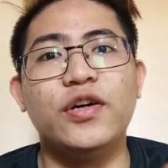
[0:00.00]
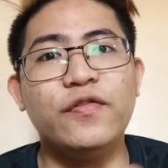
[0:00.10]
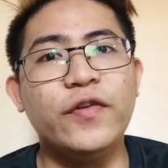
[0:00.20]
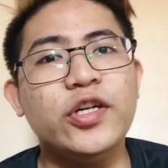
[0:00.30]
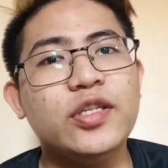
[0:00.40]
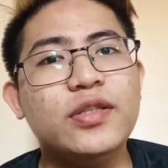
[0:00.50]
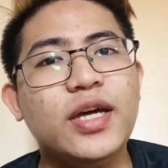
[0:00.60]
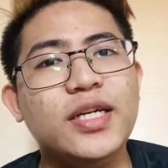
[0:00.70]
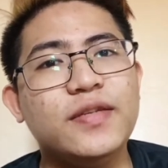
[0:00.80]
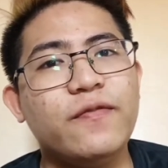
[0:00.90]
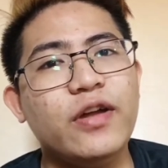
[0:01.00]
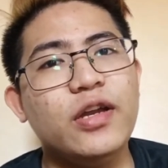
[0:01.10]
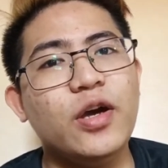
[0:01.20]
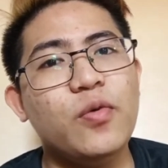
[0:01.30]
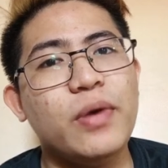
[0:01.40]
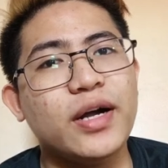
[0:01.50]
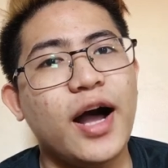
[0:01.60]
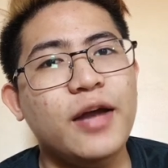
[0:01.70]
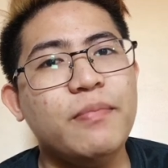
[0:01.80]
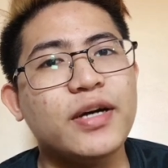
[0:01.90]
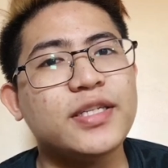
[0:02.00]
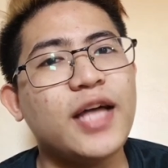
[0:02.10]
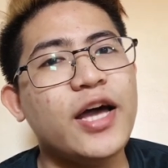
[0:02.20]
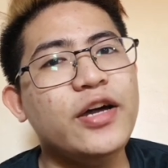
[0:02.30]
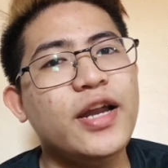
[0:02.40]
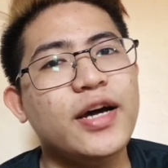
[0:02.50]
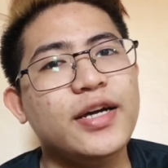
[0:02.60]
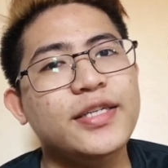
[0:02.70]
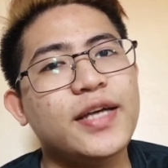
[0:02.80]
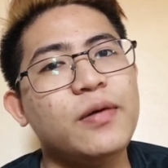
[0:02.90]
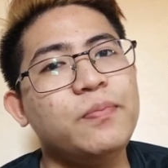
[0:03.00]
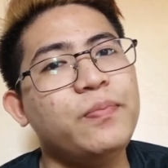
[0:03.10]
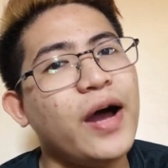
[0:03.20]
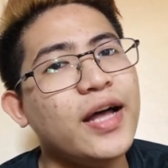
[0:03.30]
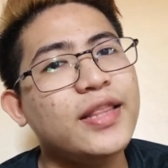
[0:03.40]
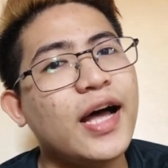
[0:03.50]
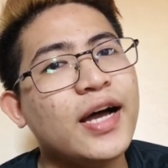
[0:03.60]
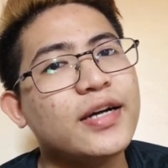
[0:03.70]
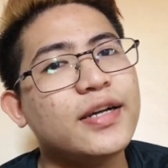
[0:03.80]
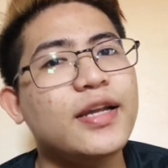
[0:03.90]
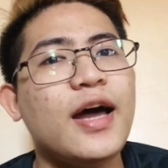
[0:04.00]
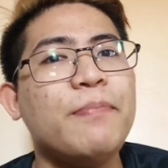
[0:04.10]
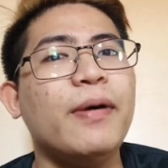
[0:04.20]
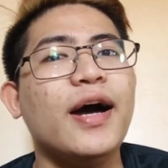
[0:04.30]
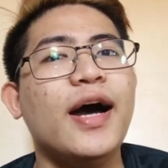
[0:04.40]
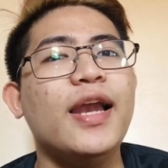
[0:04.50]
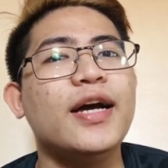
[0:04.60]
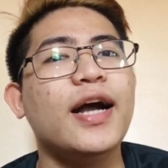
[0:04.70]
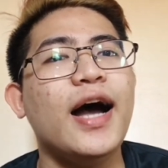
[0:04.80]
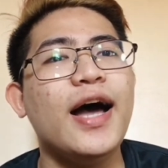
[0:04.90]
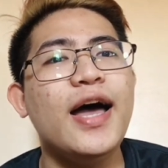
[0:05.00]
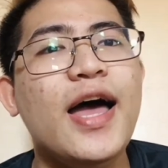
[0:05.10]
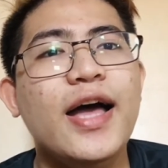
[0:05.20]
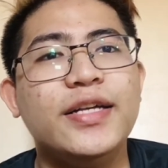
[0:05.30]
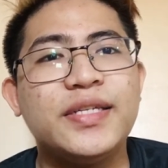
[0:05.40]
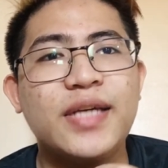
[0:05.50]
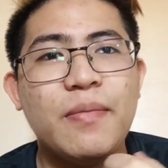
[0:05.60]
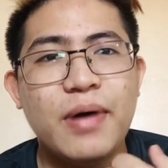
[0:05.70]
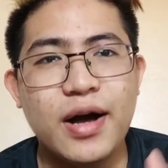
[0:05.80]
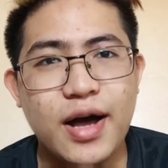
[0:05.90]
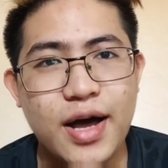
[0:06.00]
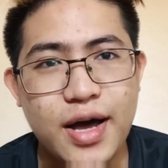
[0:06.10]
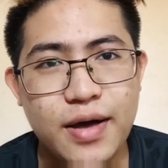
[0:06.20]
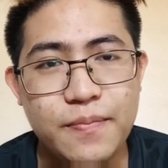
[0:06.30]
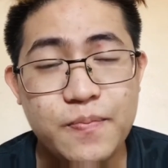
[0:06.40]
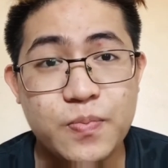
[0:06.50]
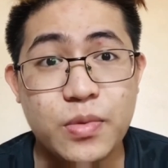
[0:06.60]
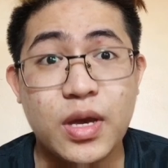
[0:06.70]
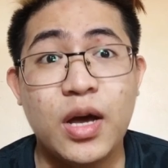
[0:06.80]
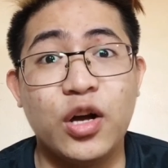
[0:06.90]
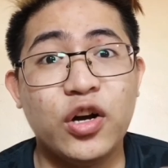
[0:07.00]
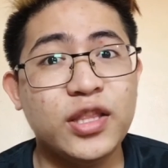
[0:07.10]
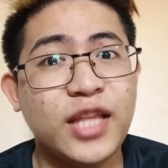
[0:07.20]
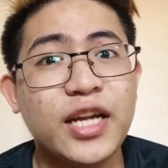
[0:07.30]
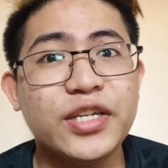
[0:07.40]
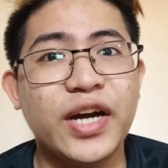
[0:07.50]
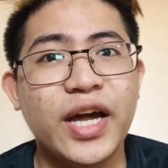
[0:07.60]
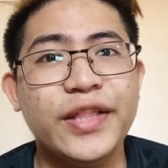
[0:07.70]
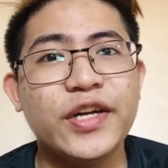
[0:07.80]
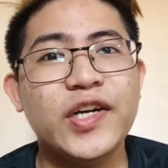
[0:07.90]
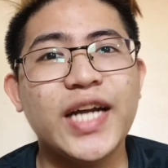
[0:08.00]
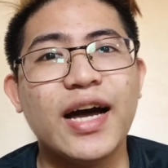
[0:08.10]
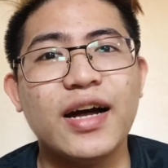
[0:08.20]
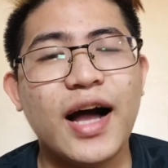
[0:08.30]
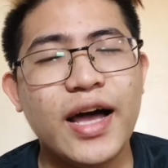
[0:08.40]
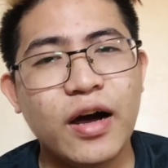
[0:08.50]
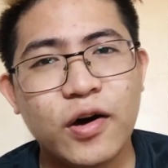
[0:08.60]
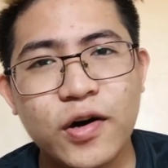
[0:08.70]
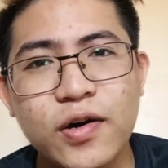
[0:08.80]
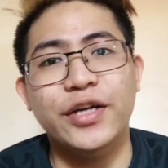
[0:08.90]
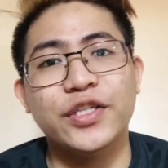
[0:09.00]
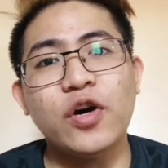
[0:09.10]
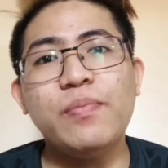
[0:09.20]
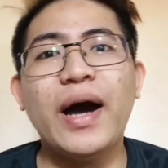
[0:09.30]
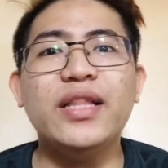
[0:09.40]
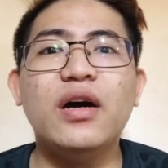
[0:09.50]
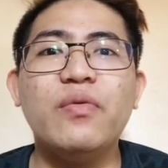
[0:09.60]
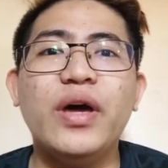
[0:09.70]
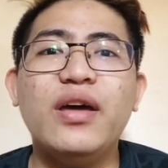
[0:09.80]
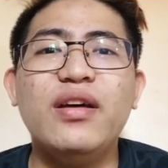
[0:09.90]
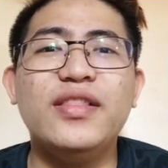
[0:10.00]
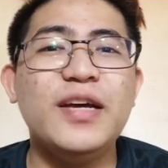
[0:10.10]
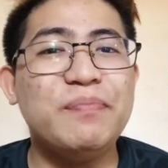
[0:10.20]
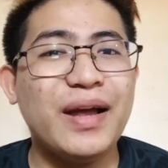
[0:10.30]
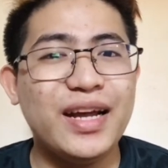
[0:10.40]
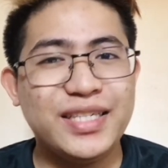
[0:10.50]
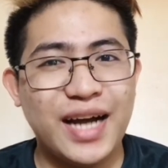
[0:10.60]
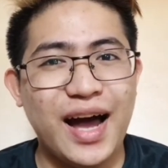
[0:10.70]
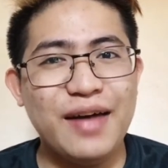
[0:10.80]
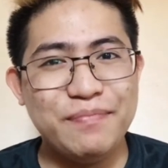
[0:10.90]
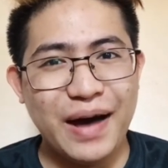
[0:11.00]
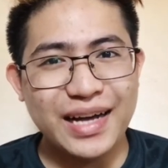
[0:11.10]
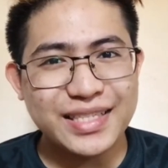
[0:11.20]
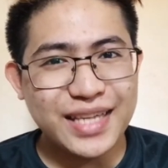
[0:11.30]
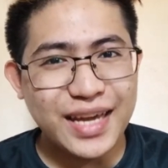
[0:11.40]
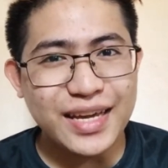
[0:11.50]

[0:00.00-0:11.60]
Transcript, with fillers: for today's video, mag-unbox tayo ng isang product na napakahalaga sa mga content creator na kagaya ko. So by the way, hindi pala siya unboxing.